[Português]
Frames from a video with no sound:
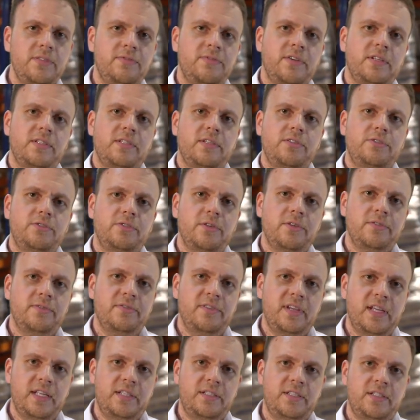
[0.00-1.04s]
fazer
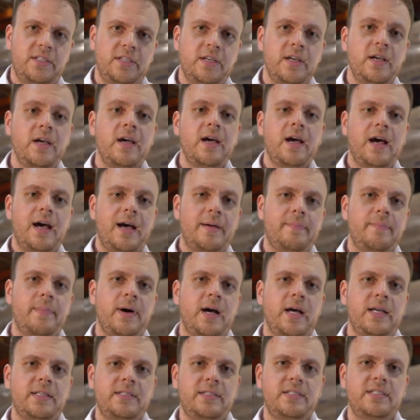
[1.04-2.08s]
sorvete à
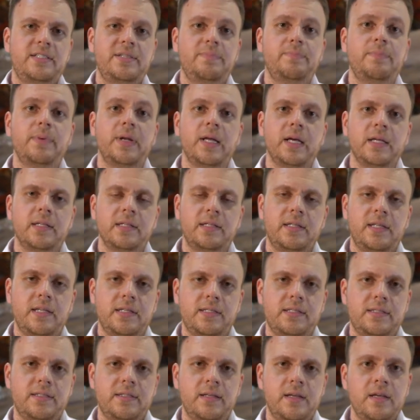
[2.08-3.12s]
base de
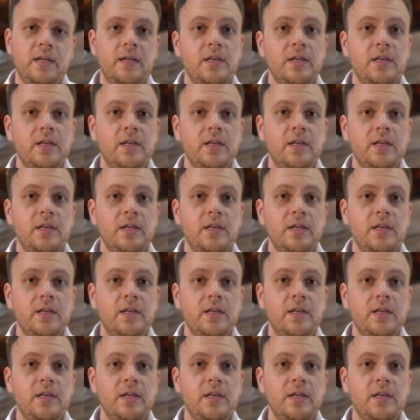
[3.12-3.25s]
plantas,